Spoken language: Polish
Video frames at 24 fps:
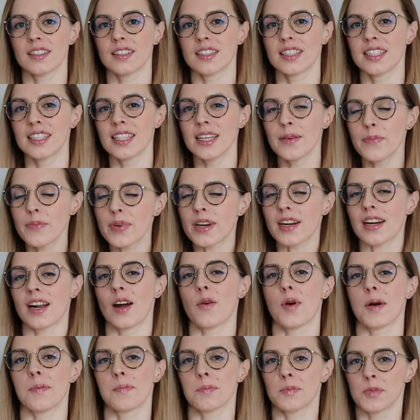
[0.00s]
Nie
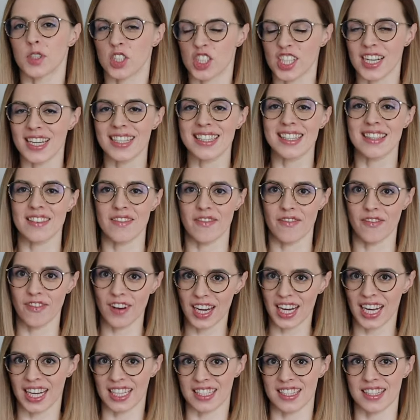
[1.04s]
brałam przez
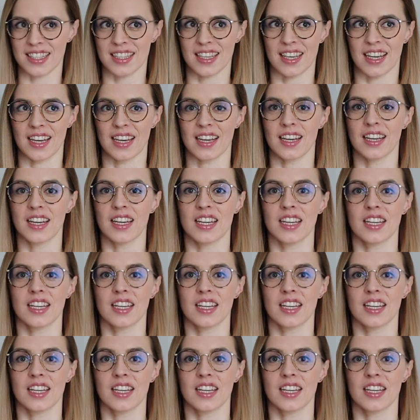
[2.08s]
wakacje,